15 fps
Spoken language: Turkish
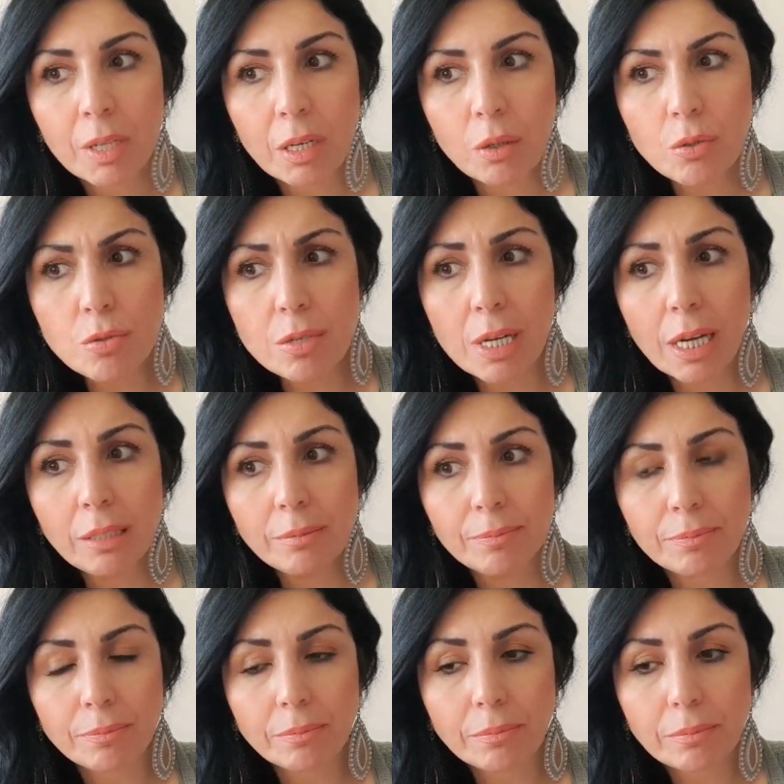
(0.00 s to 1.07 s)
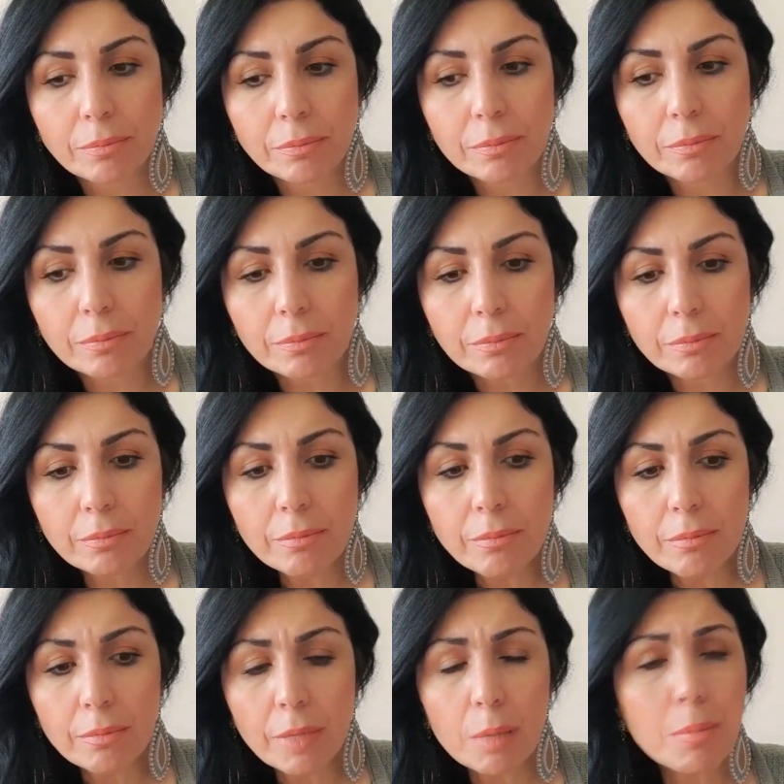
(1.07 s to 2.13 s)
O yüzden
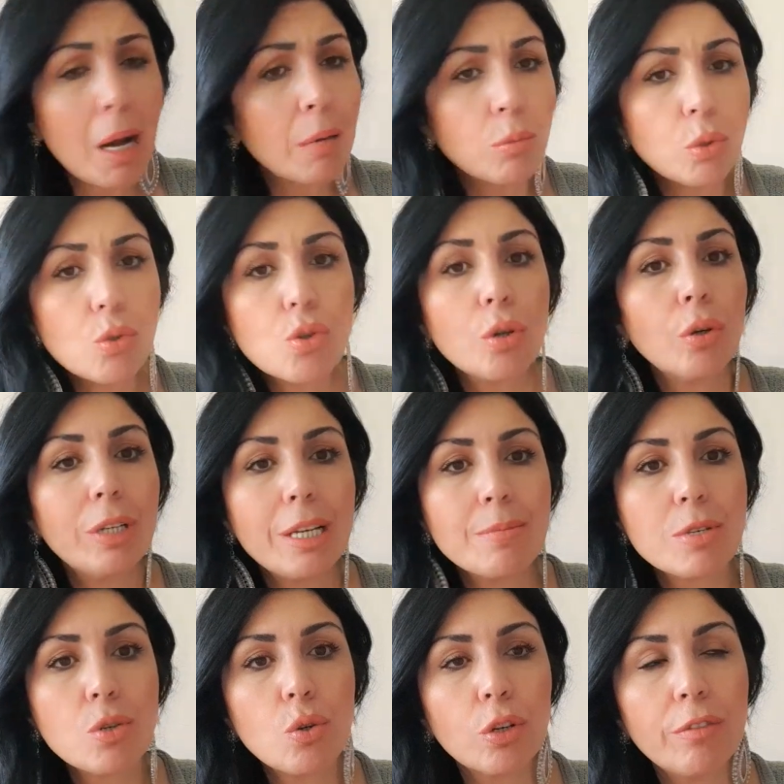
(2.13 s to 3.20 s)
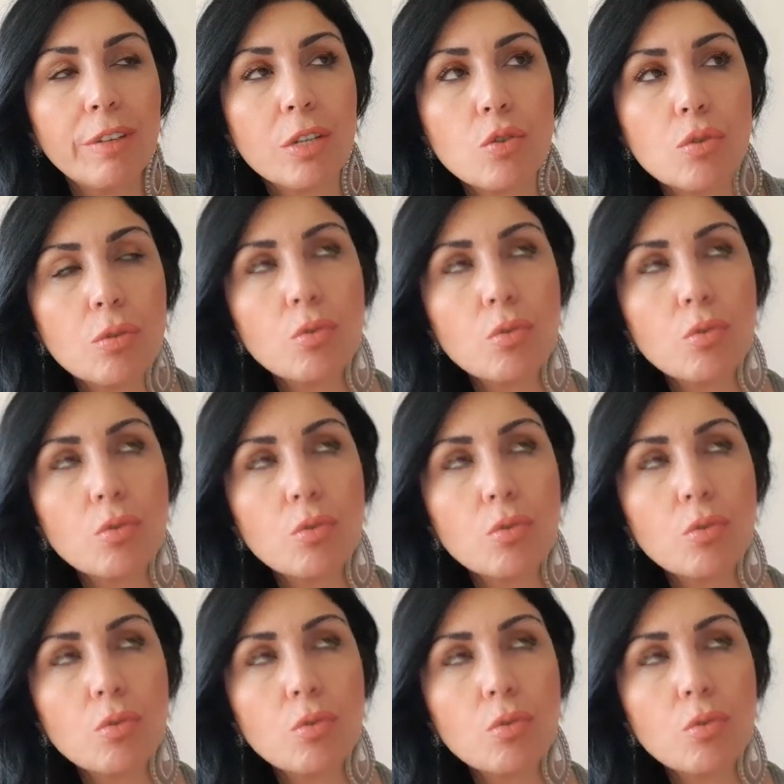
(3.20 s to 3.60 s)
ben bunu çok önemsiyorum ve